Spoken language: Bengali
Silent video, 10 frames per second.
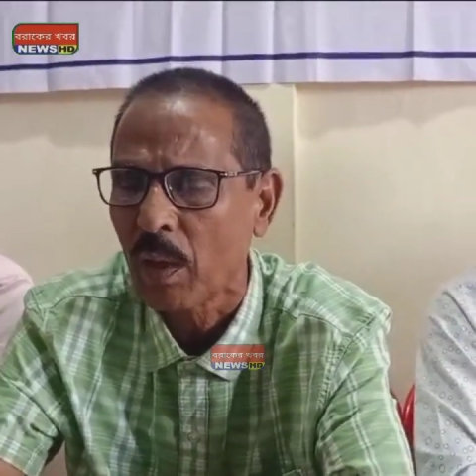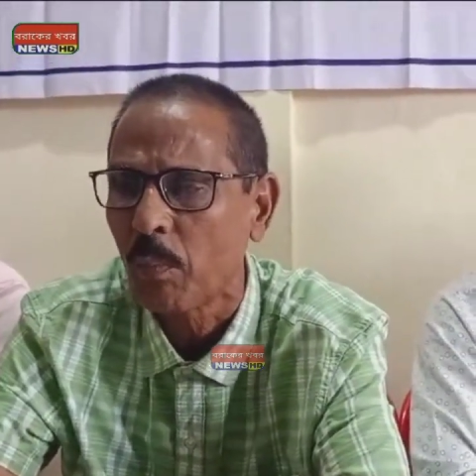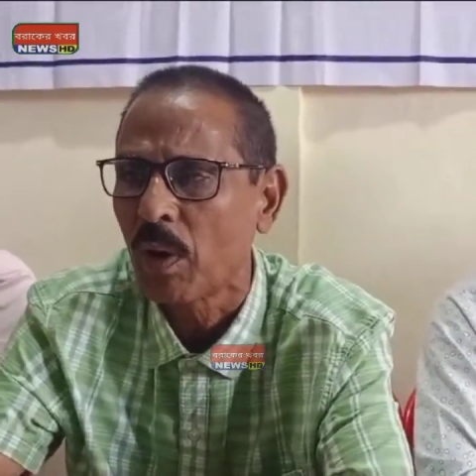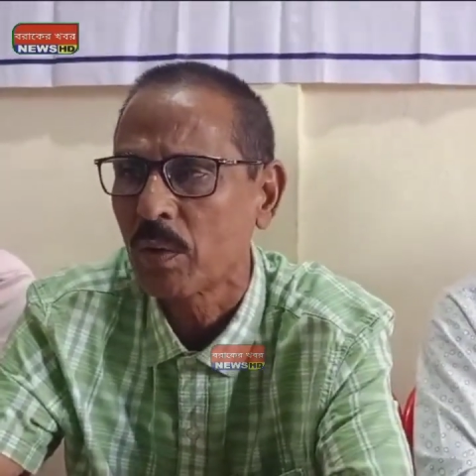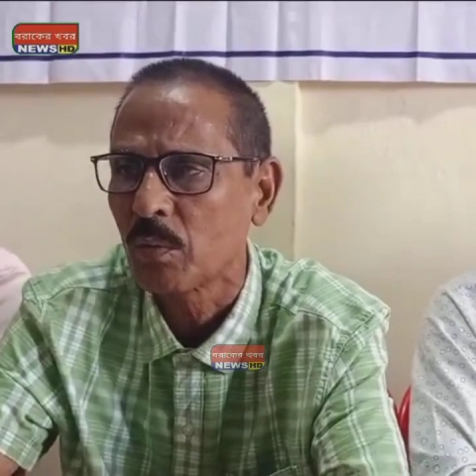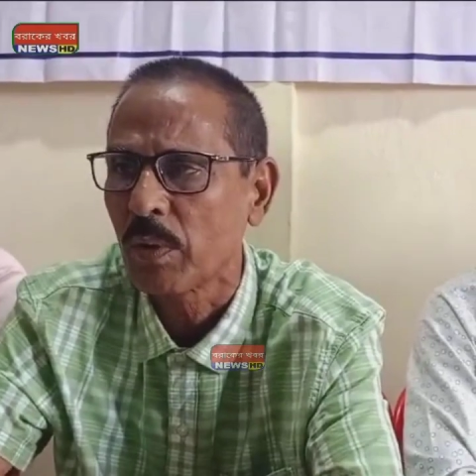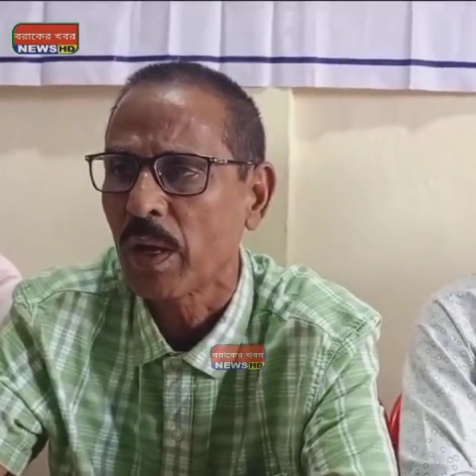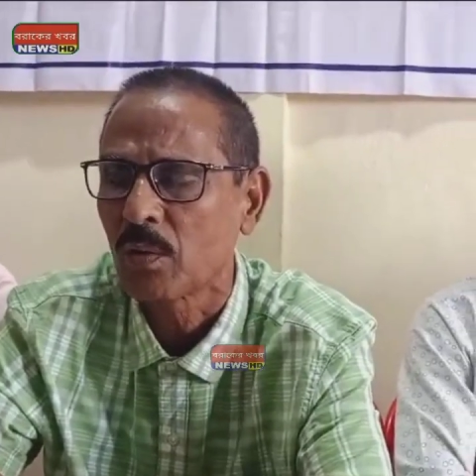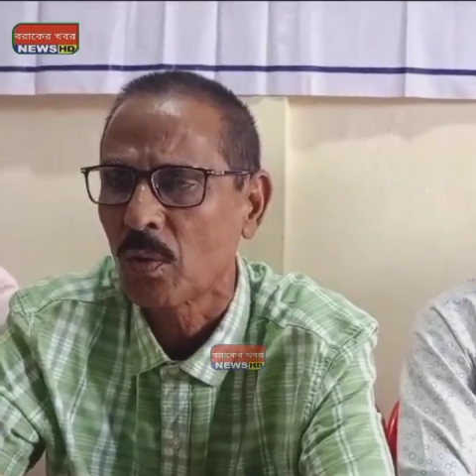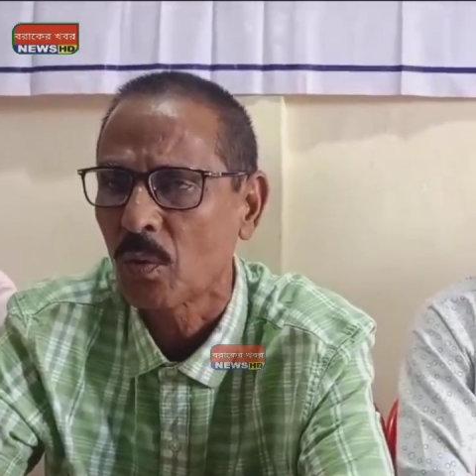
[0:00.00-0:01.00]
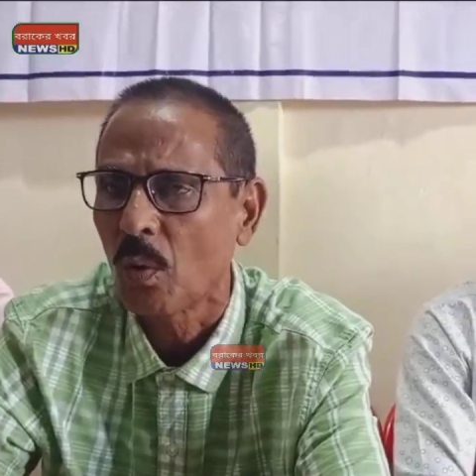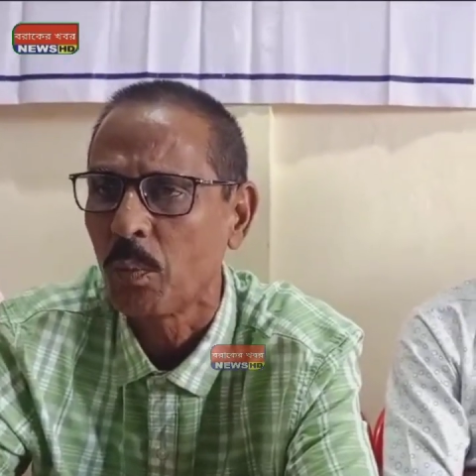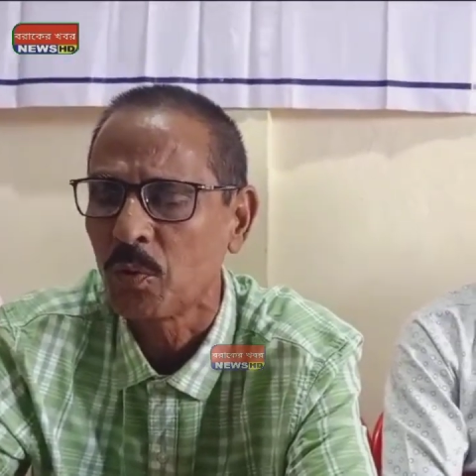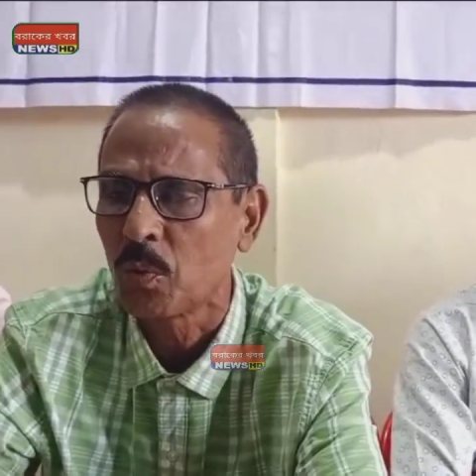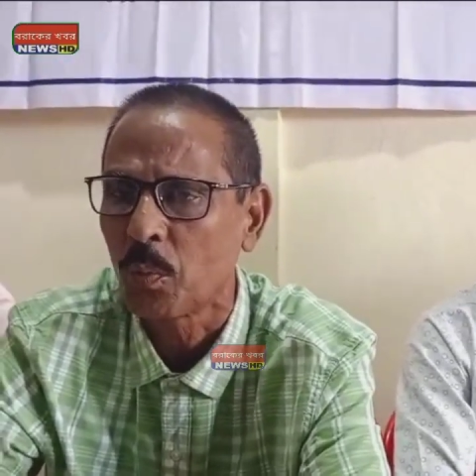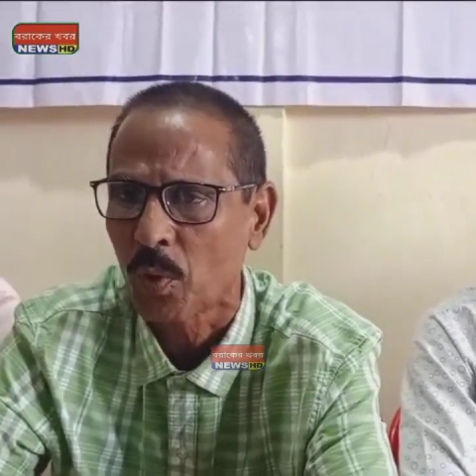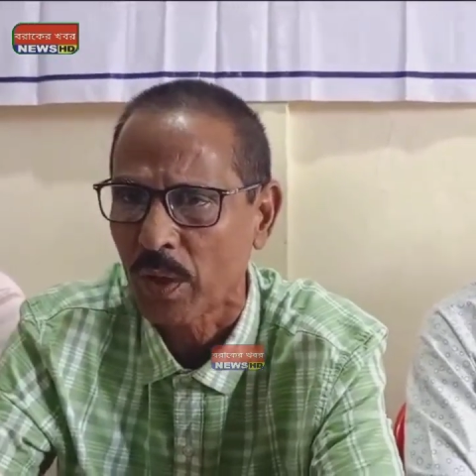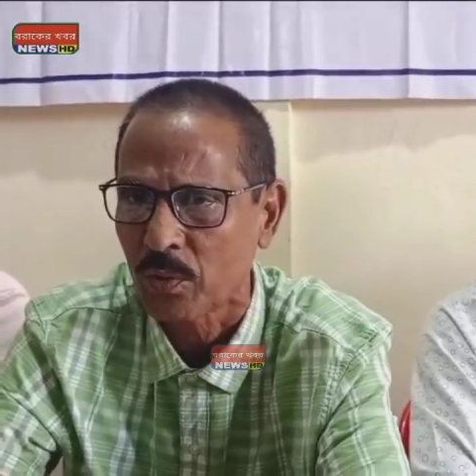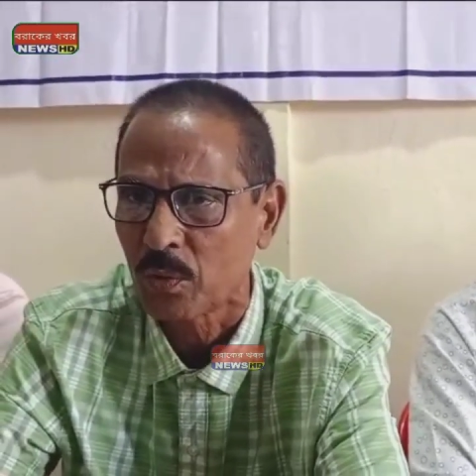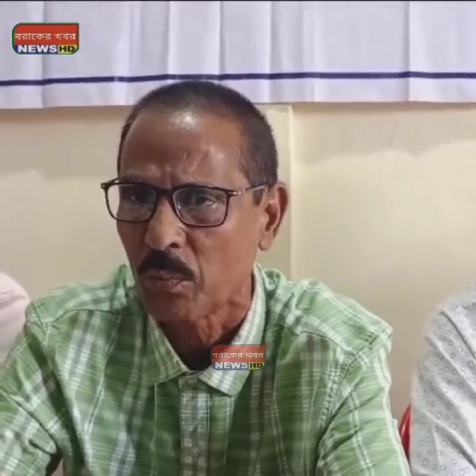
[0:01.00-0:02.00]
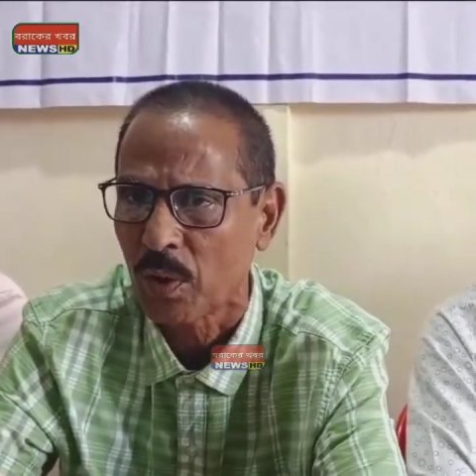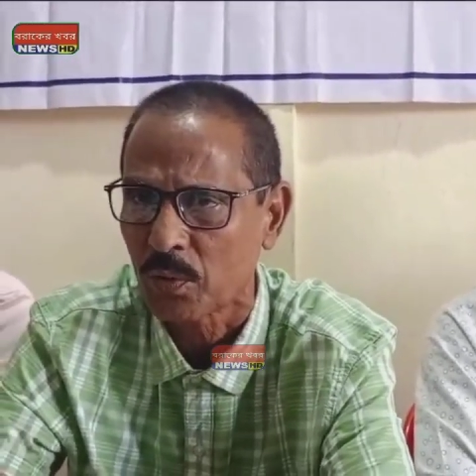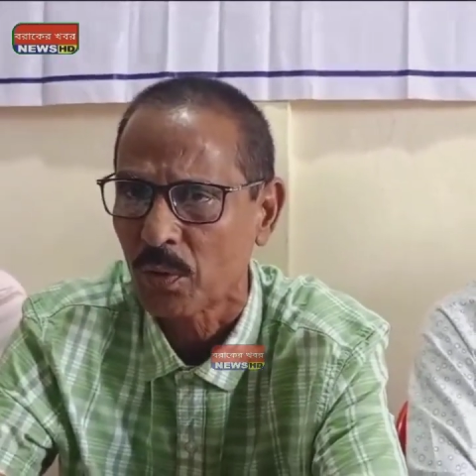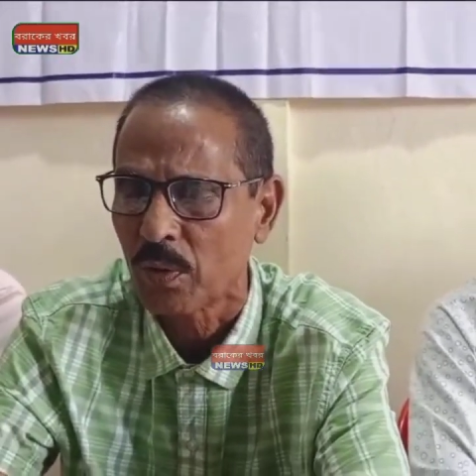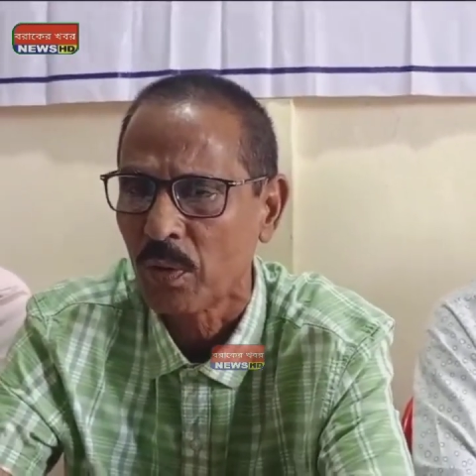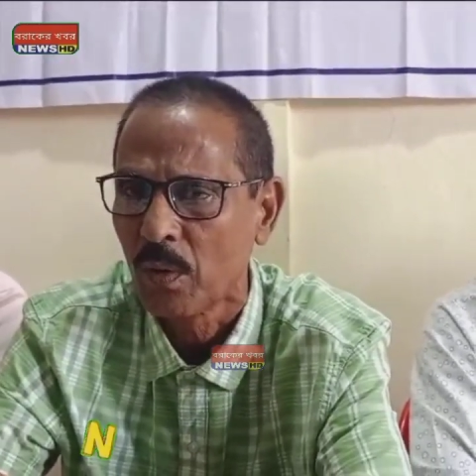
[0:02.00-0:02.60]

এবং একজন কবিন্দ পুরকায়িত মহাশয়